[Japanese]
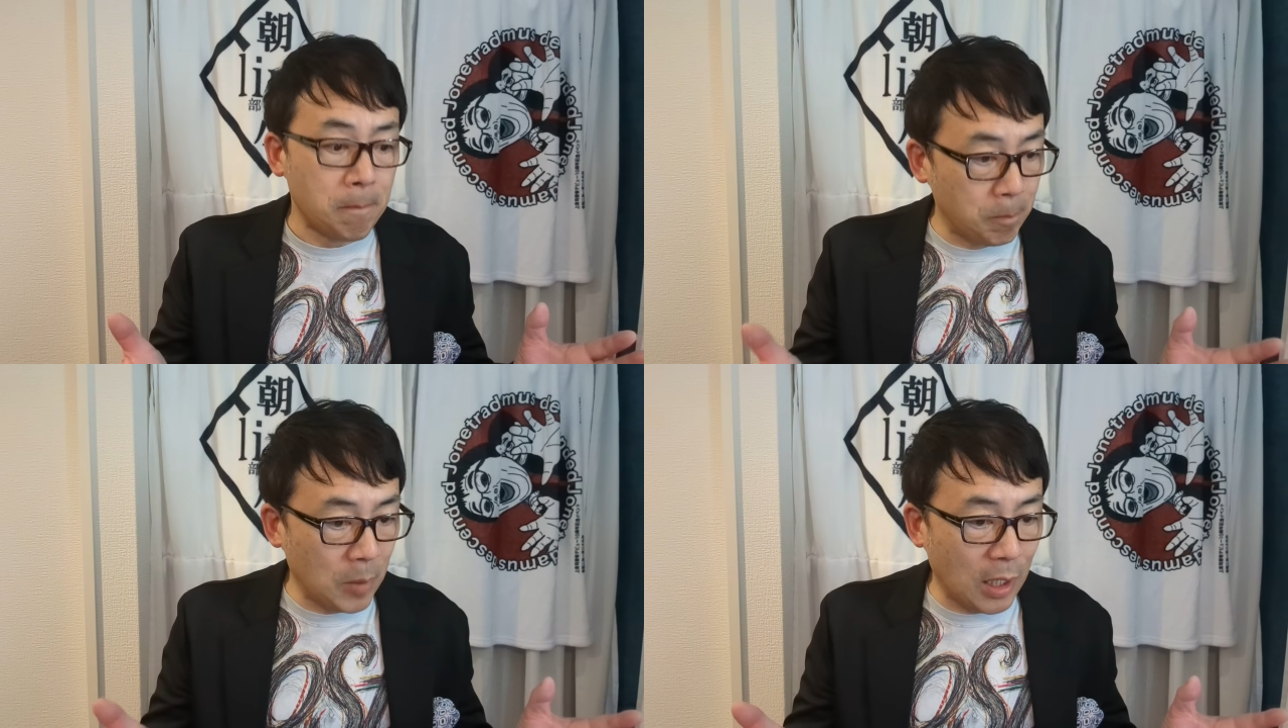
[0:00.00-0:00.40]

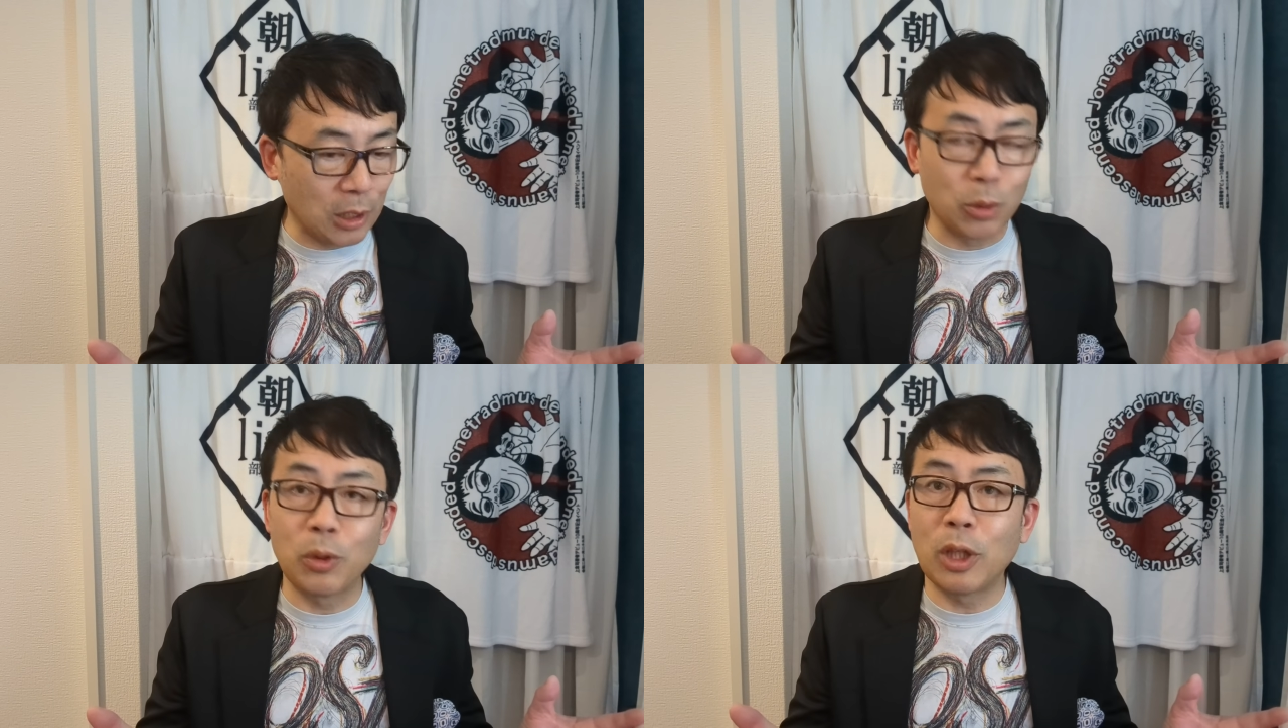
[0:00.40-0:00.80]
そん
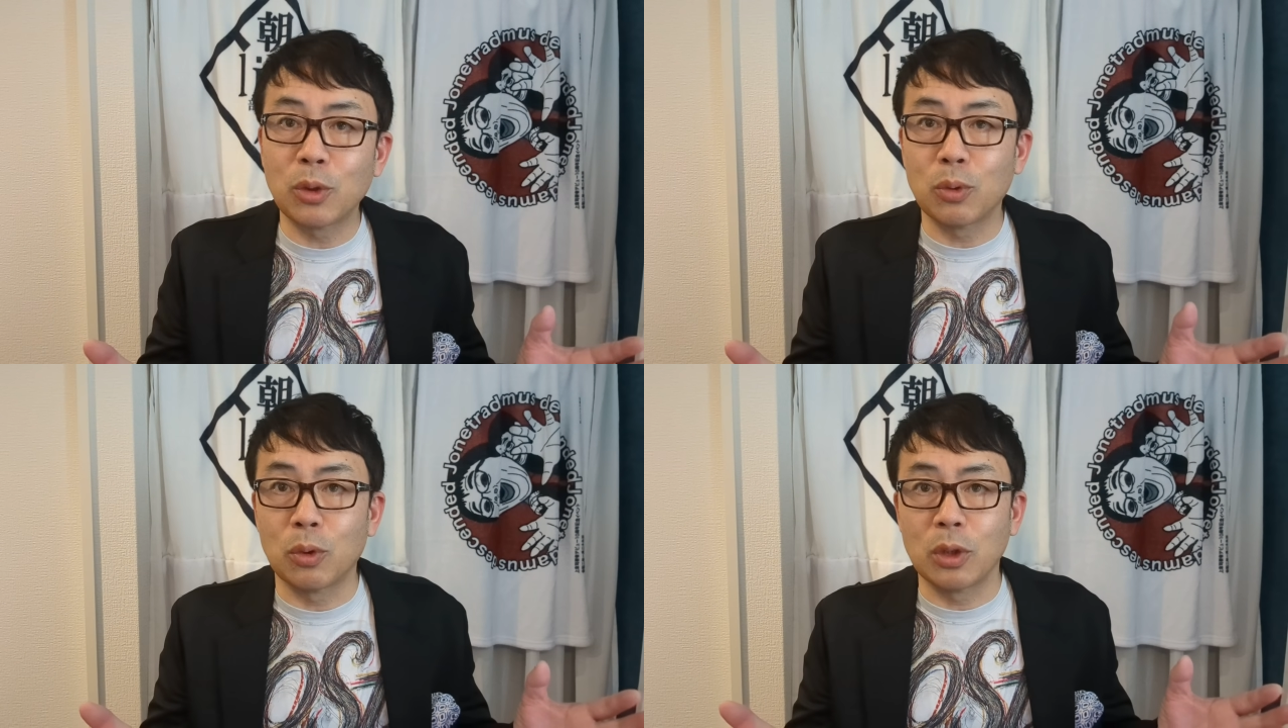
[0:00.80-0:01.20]
な
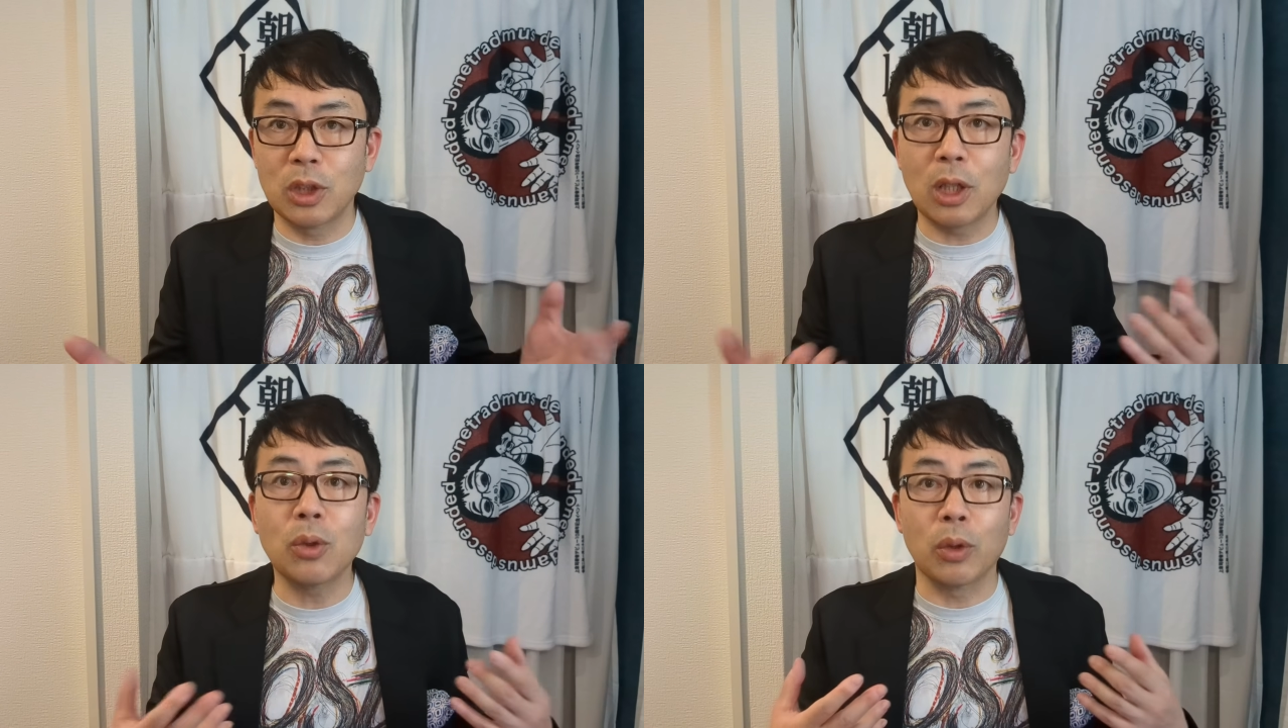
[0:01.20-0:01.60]
ちょっと
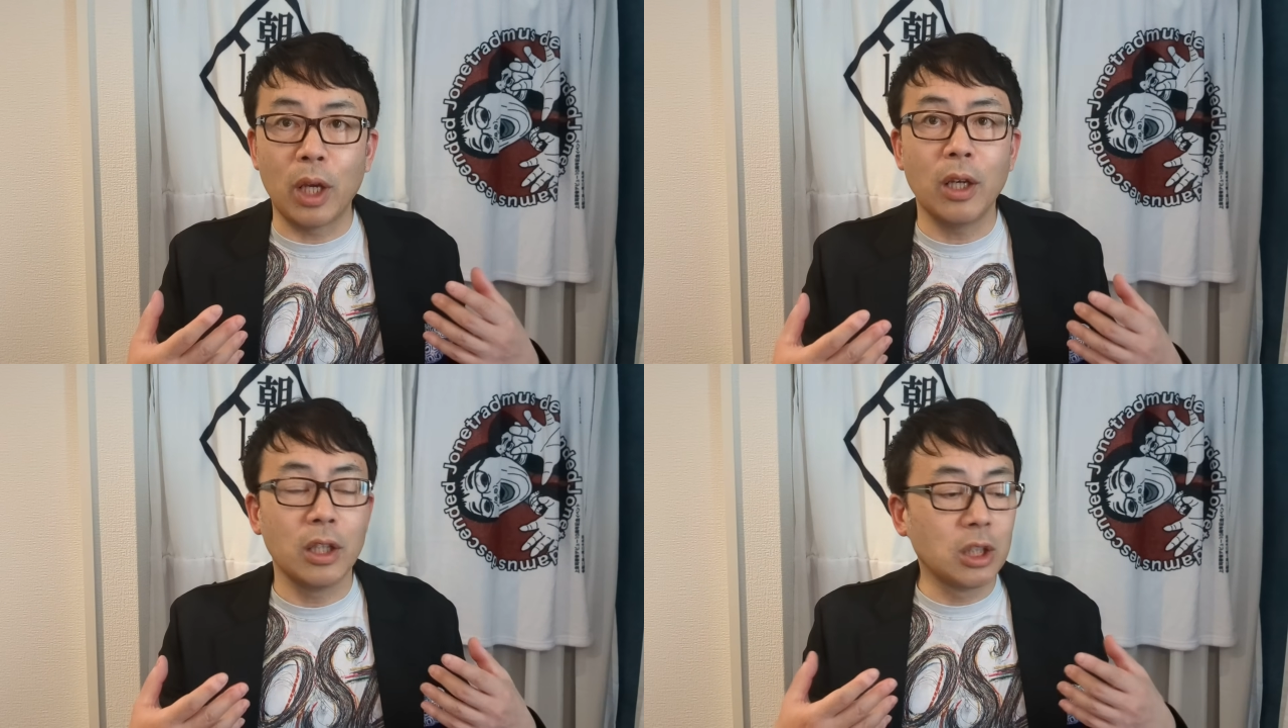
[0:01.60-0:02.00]
チラッと
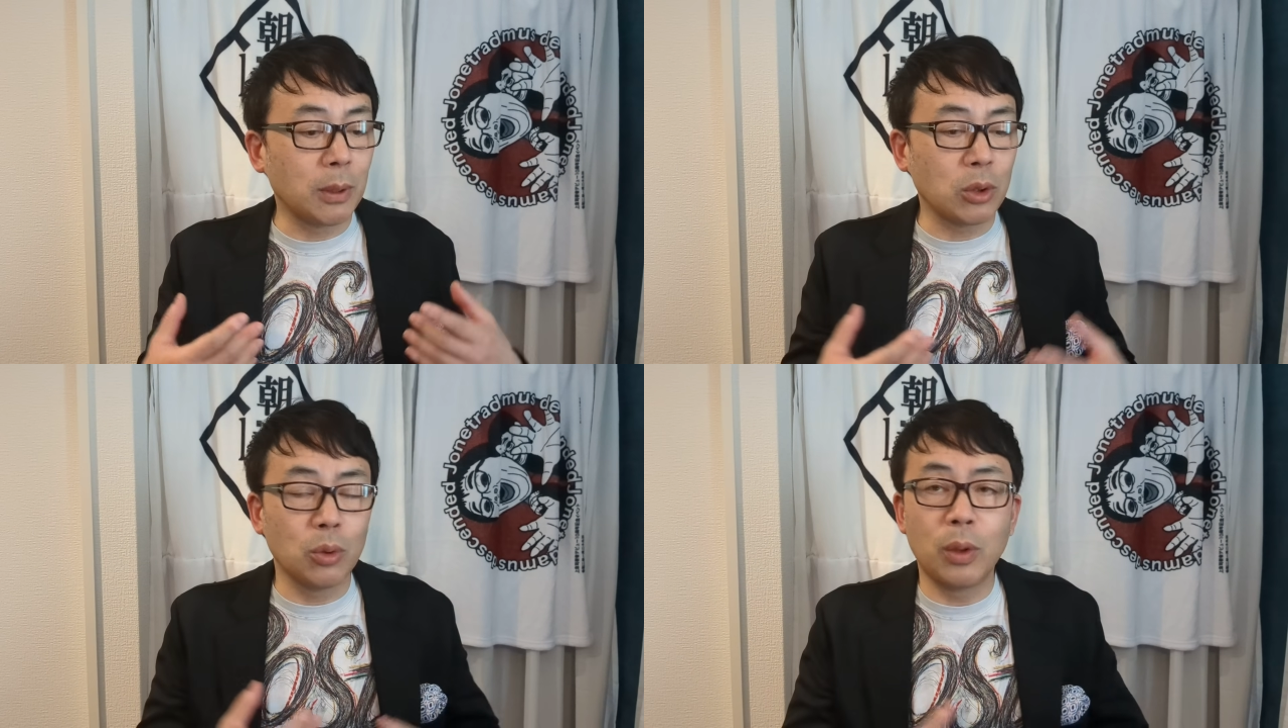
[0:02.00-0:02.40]
ね、一
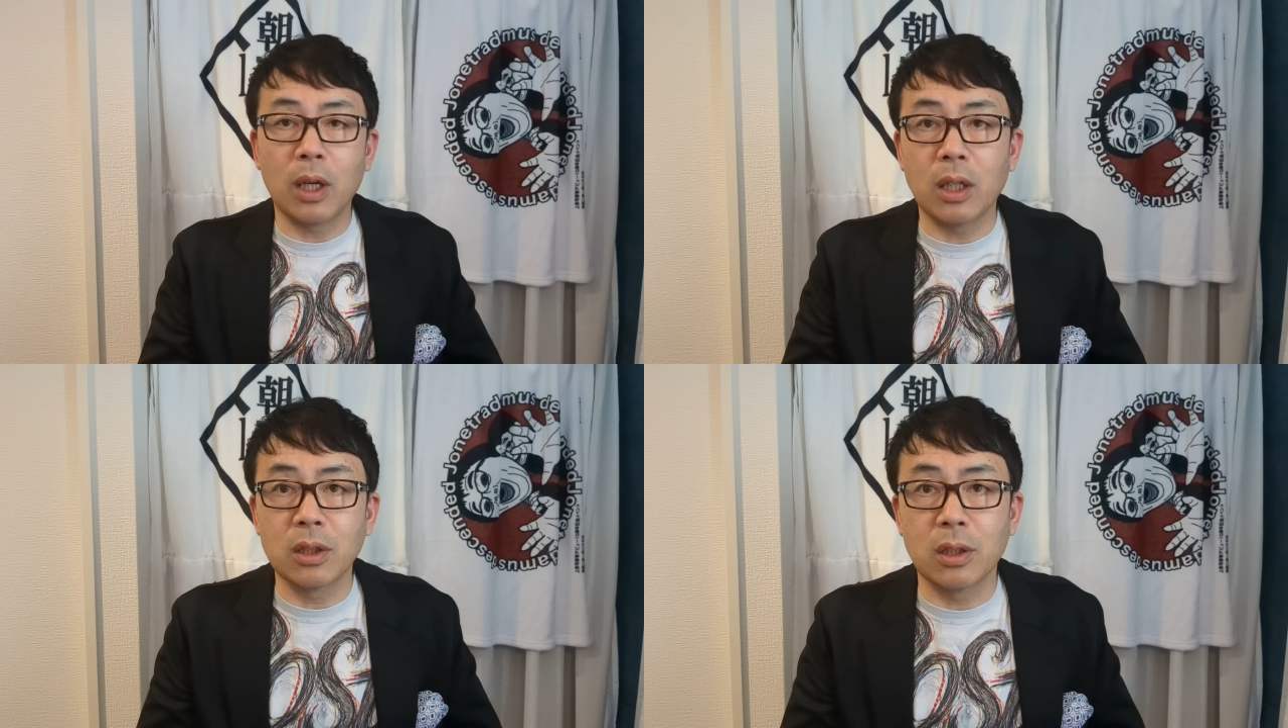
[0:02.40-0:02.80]
抹の不
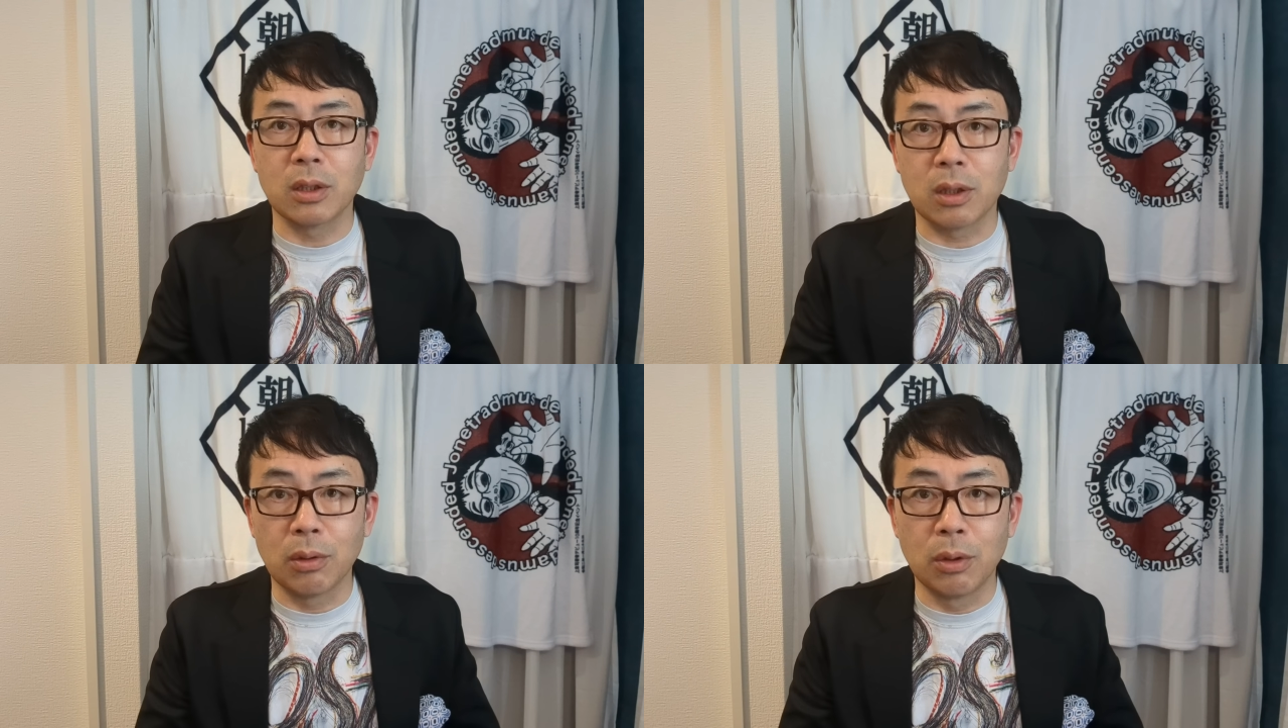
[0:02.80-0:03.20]
安感じた
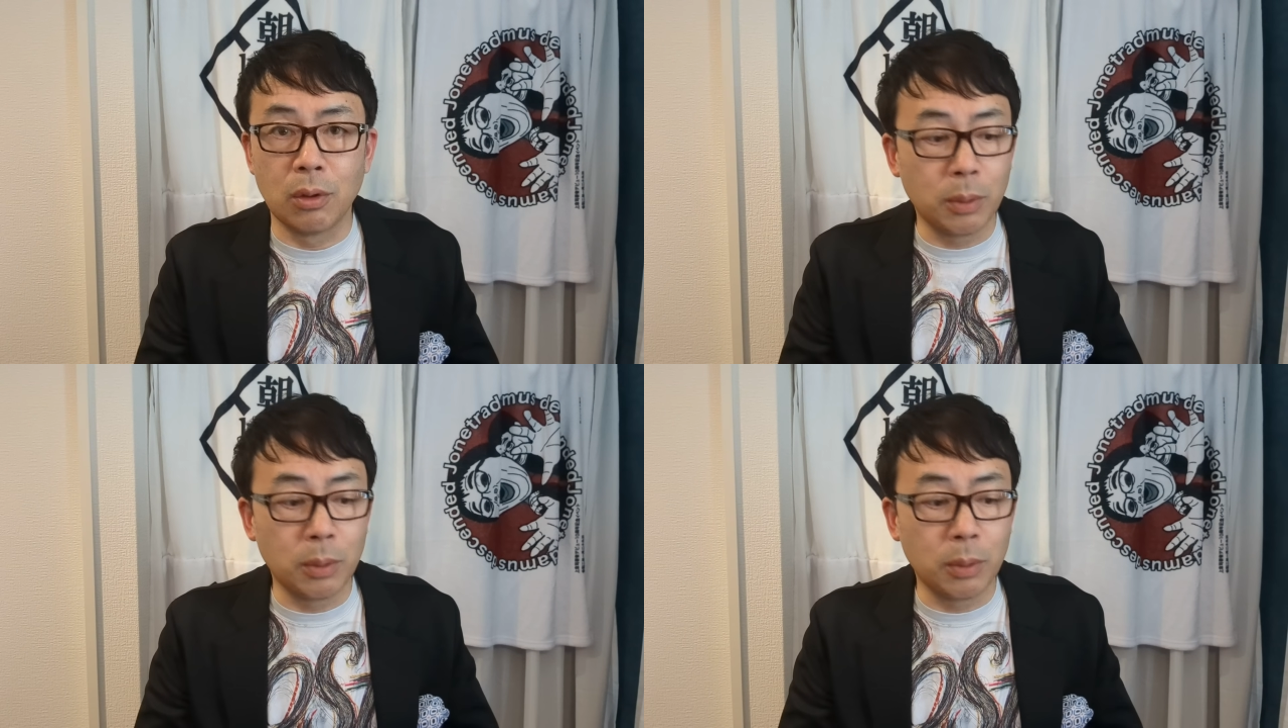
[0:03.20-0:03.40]
んですけど、